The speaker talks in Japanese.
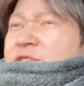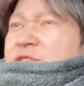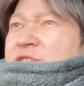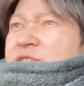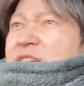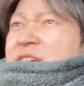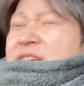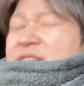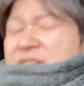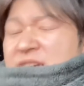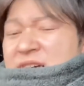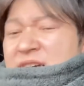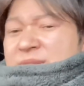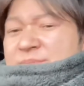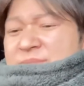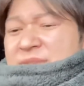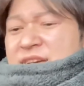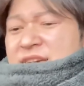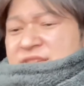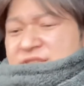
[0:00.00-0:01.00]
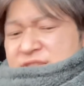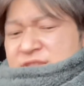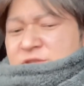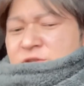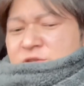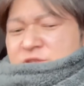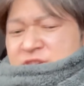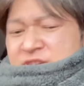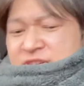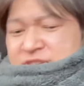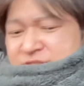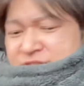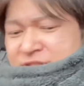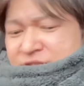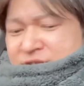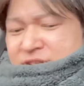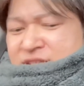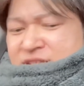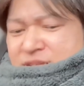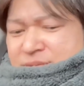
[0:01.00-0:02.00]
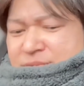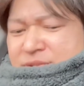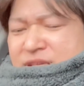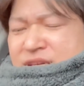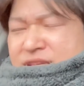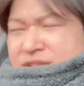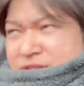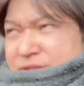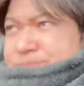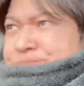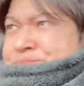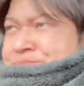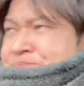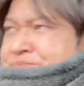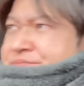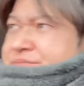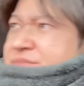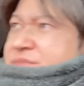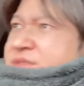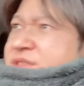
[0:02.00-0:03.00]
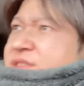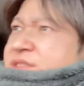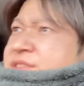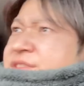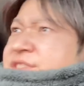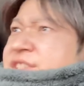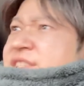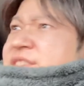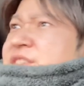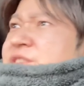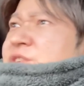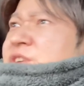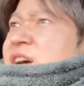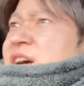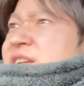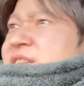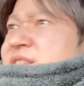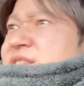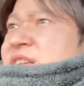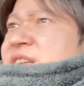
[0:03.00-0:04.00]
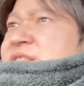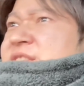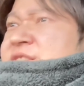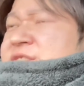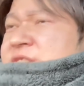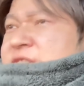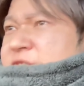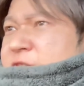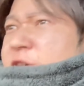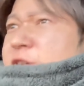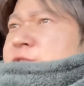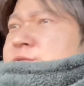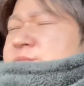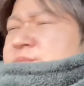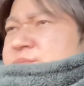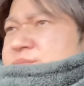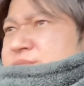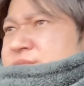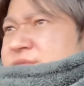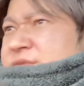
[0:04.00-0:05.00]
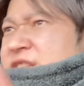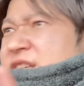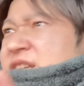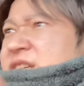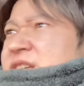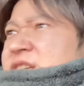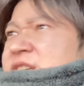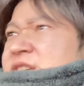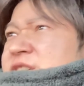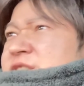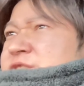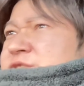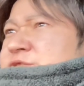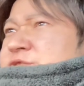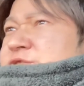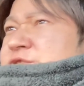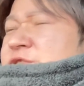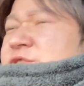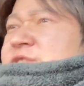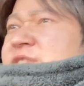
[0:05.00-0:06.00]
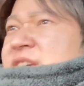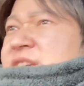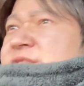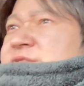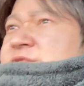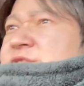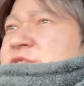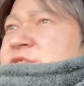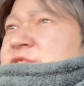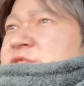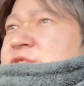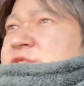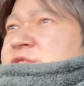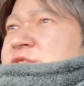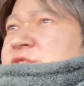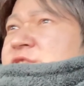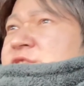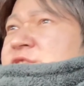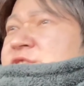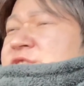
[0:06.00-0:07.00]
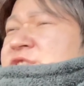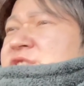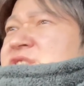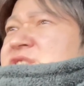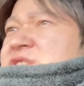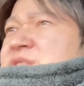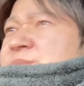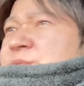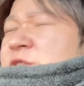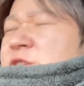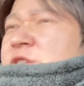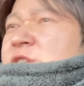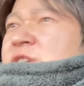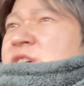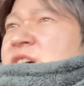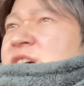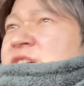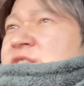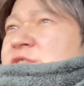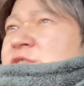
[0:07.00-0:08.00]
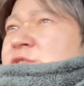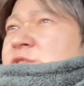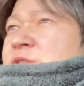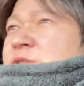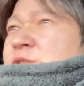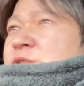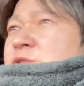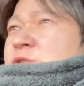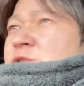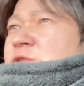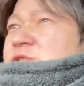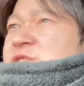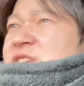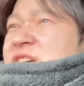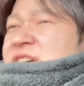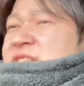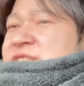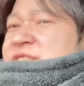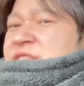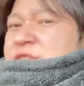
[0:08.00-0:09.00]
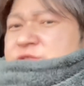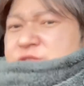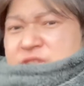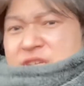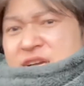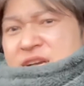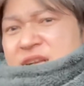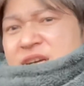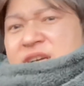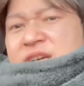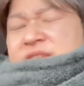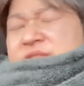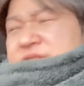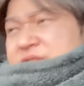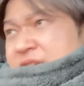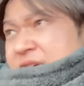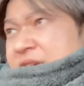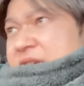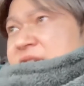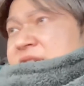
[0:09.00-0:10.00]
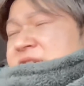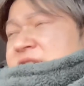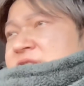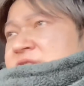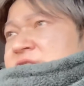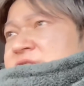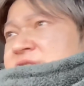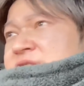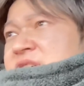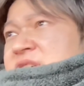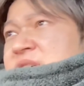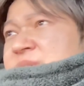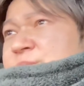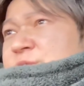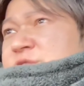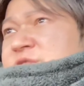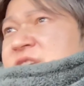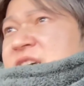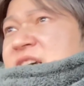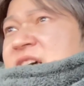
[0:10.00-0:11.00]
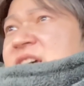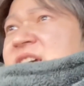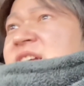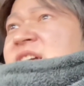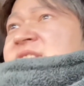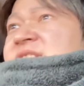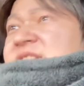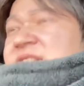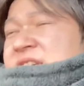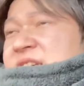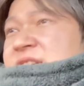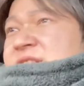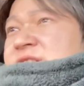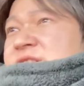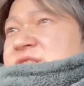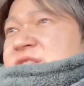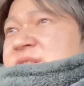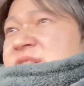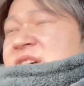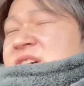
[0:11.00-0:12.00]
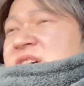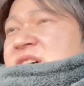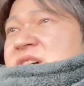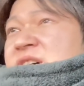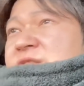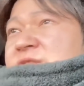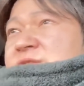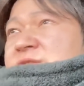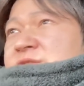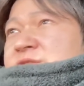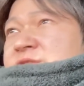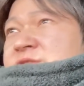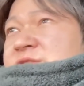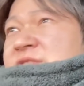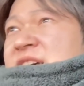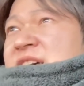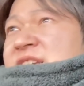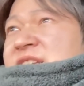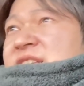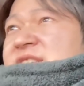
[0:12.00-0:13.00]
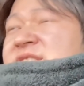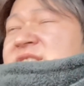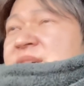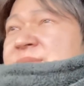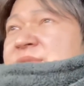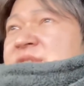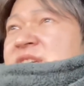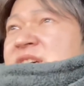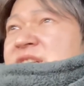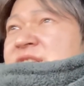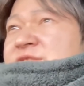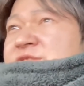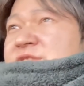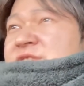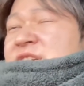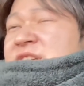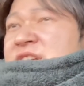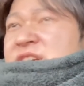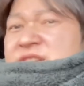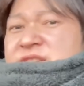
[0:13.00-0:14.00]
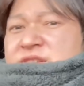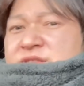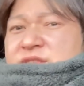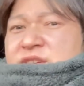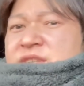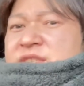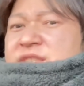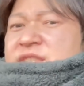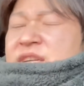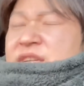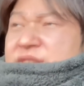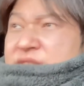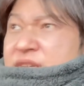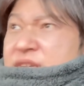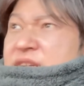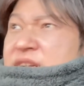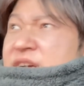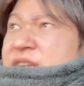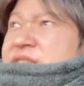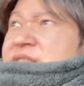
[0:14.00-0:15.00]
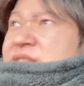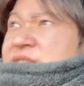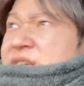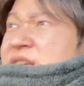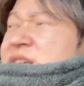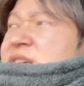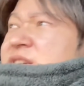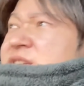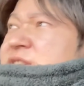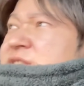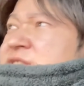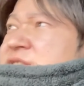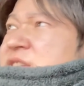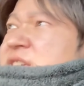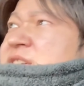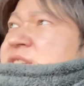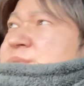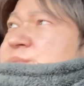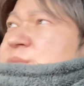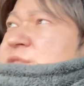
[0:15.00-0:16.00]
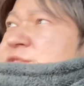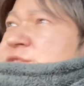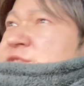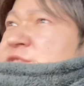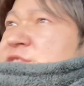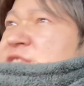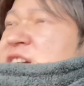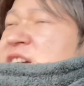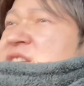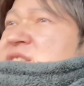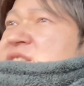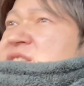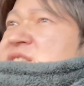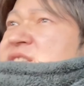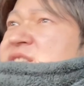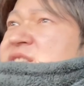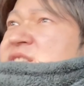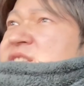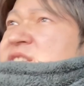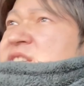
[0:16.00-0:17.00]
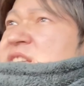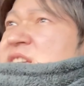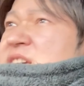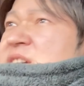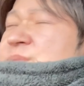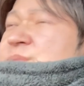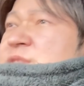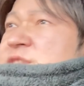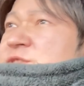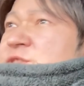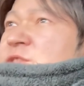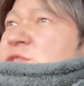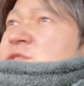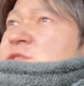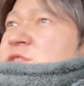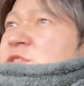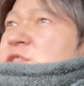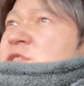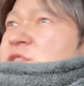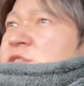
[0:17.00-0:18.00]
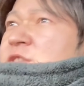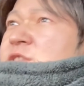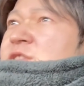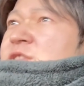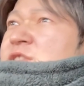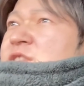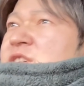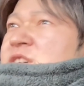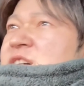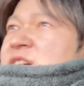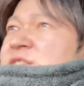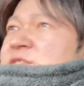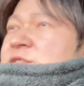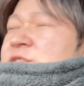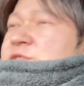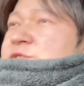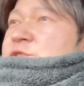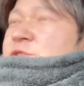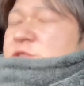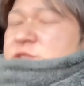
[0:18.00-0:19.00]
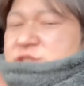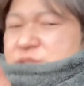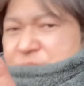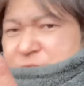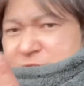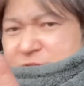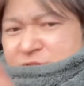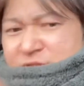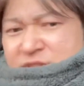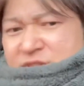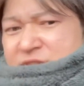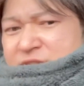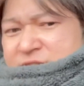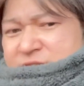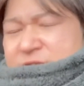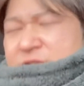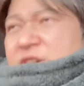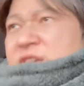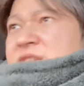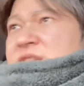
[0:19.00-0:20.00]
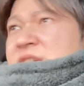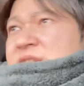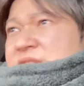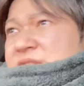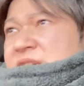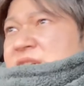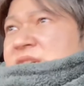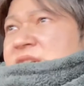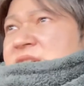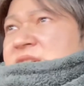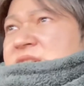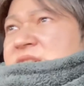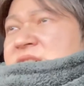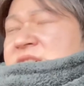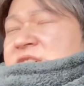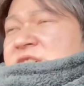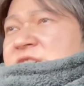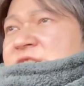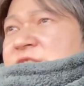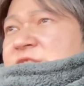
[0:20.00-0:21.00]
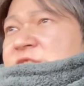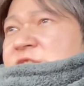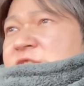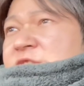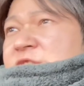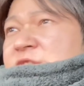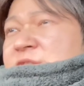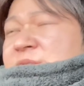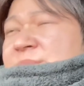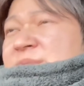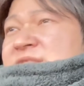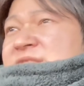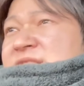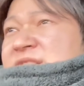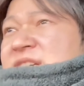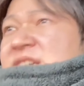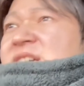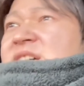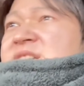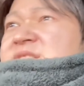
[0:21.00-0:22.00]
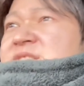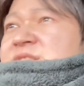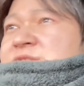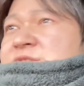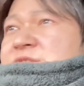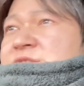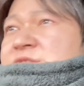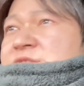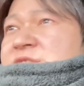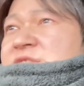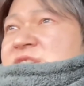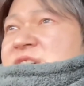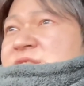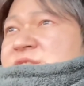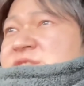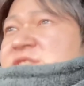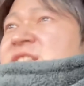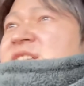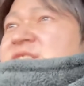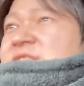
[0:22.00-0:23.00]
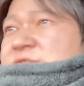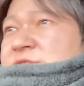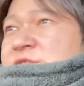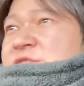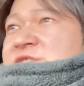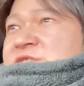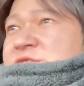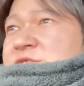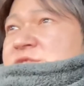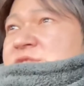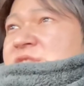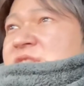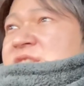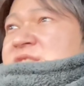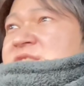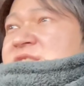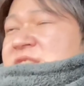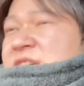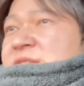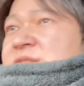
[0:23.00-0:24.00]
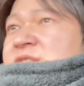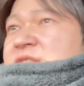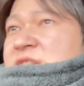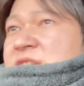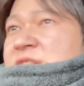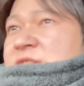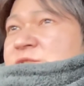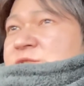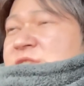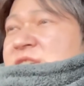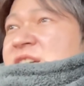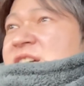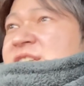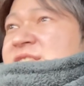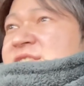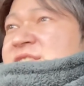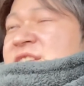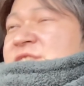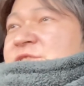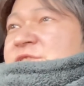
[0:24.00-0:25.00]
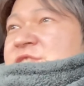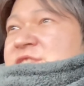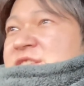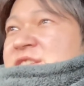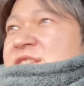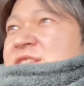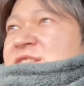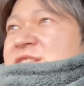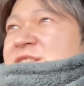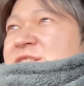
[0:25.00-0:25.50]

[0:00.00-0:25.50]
玄関前に置き配してくださいみたいな。設定を変えてたんですけど、で、当然、その日にも、置き配してくれやらんかって、で、持って帰らって、で、なんか、不在でしたみたいな、そういった連絡が来たんで、LINE でね。で、まあ、その LINE 来て、まあ、速攻、どうしてもその日必要やったんで、また再配達の依頼をしたんですよ。1921でってお願いしたのに、